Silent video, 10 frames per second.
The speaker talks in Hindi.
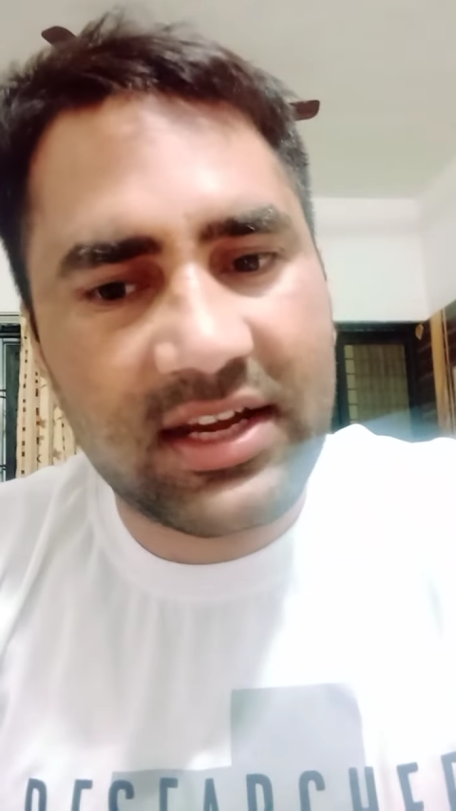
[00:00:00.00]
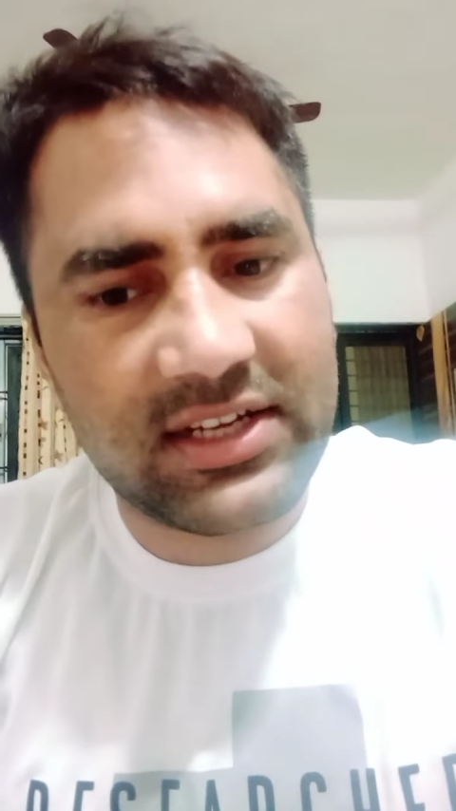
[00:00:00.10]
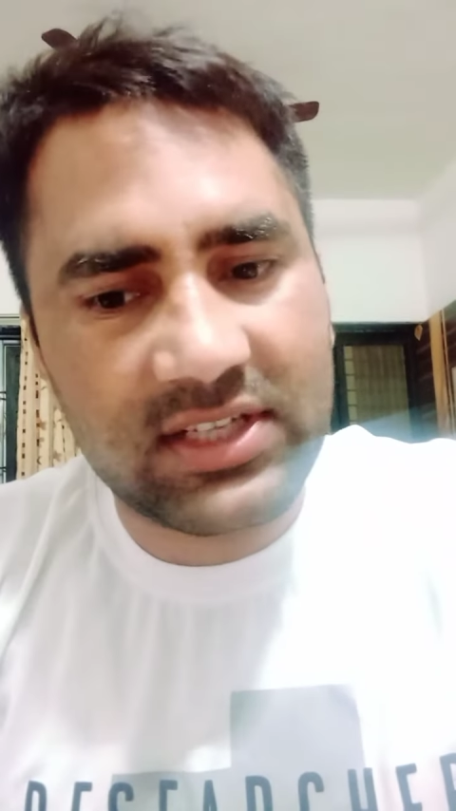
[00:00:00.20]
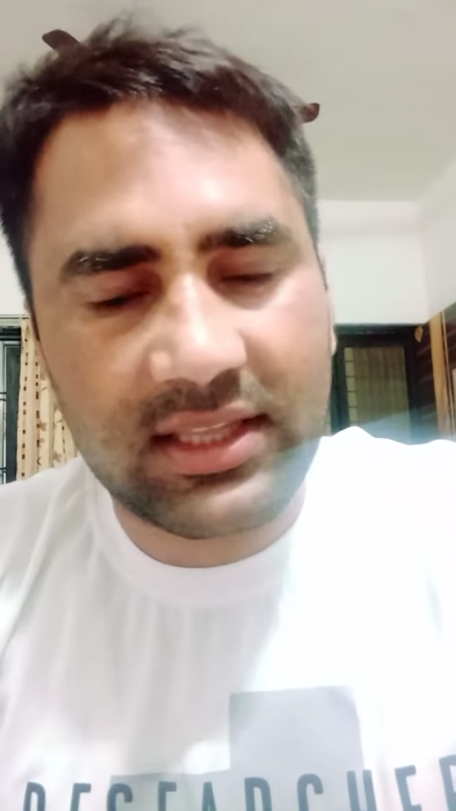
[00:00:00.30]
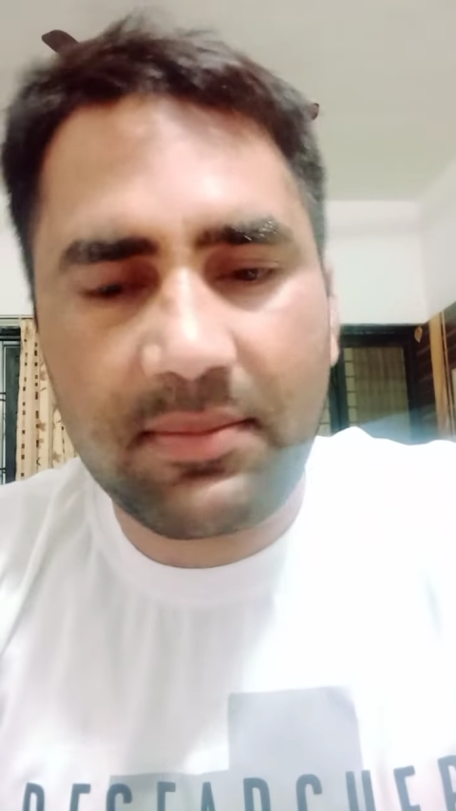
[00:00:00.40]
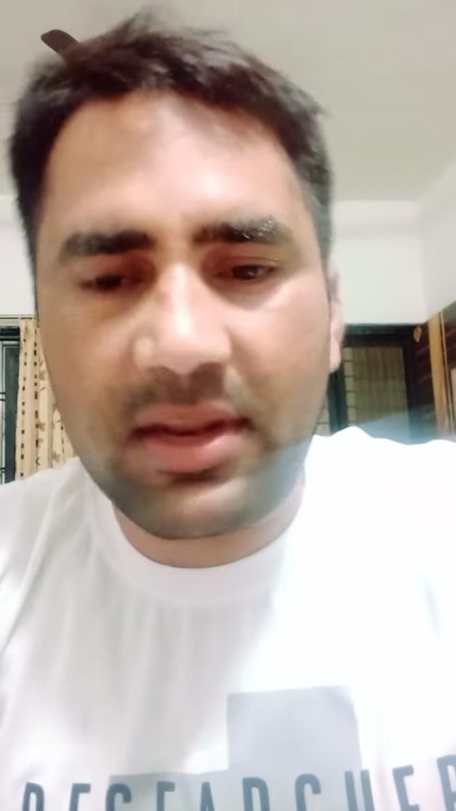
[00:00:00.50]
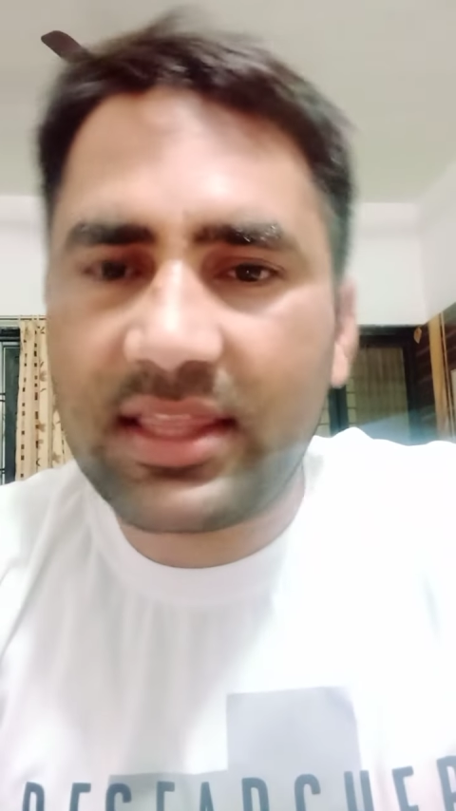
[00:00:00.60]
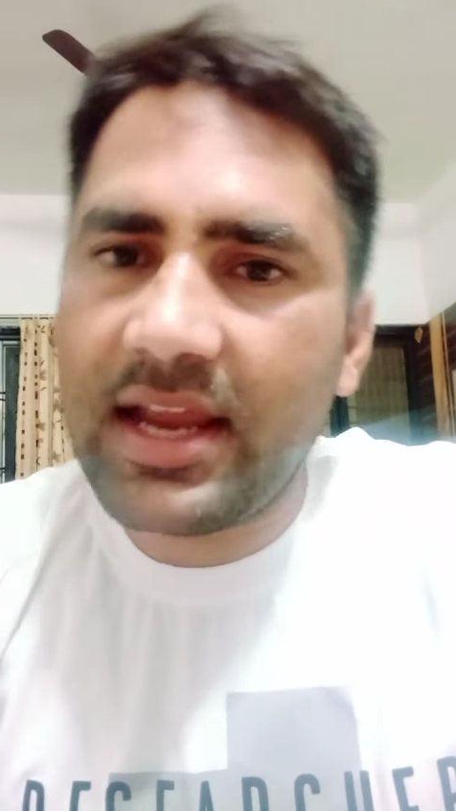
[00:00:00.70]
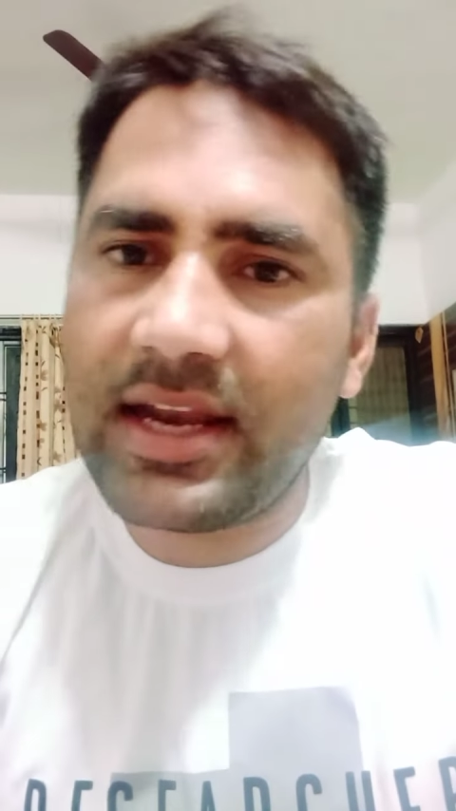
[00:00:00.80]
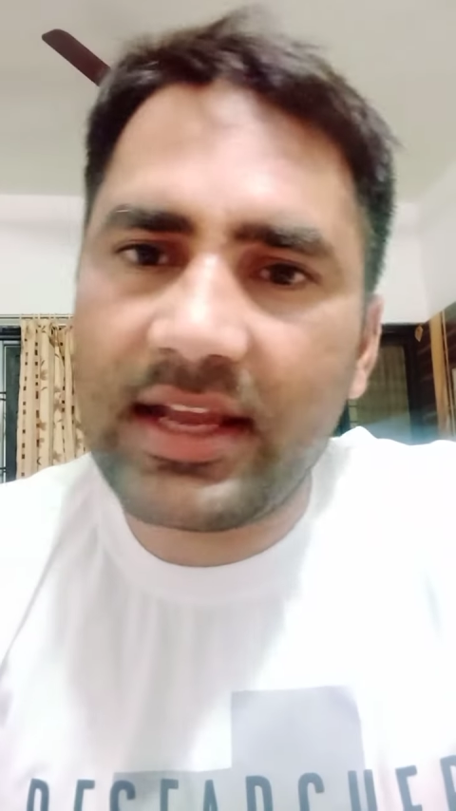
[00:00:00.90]
कर सकते
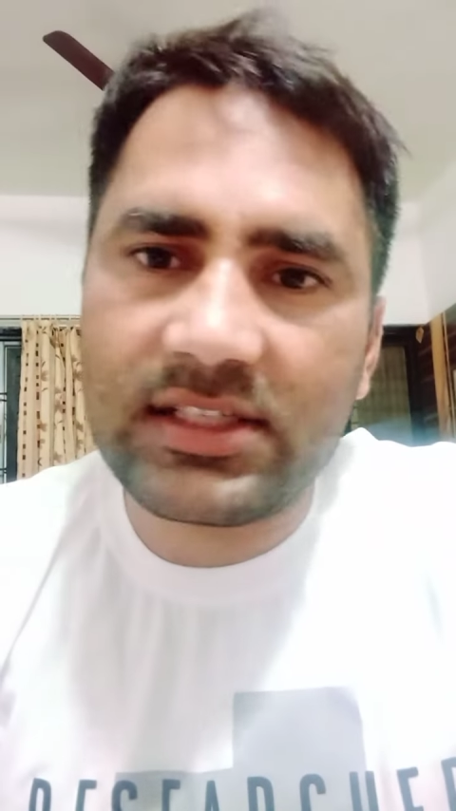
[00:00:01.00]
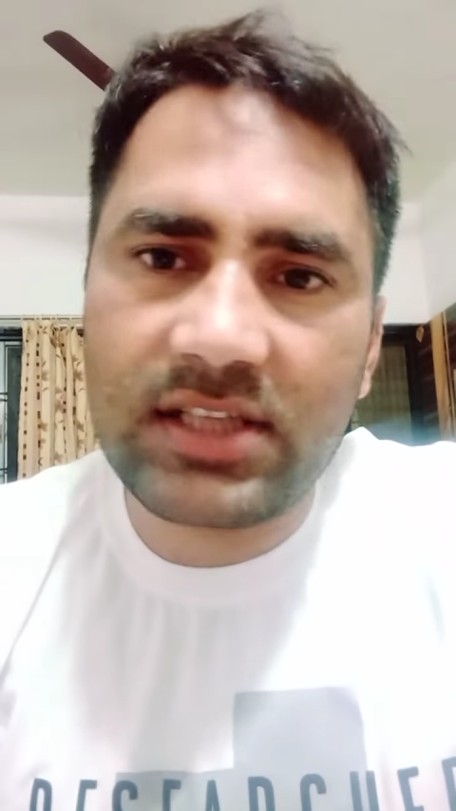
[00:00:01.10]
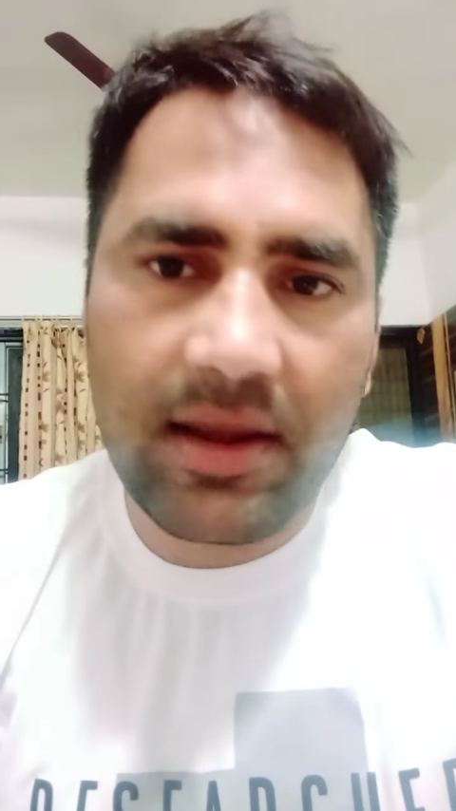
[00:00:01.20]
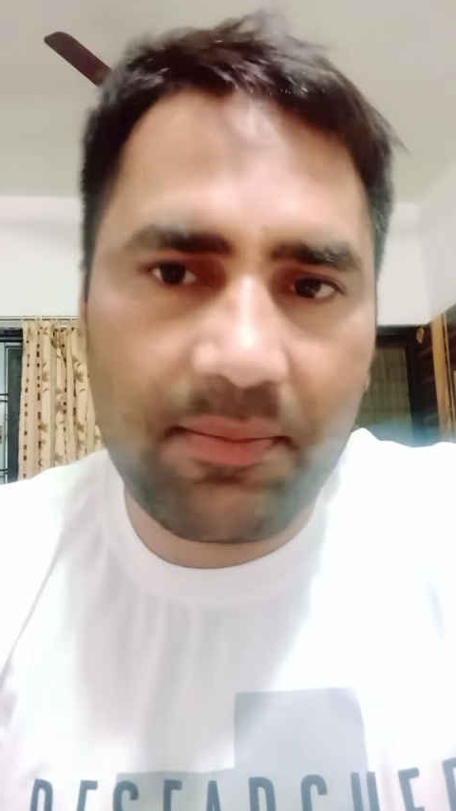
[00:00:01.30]
मिलते हैं नेक्स्ट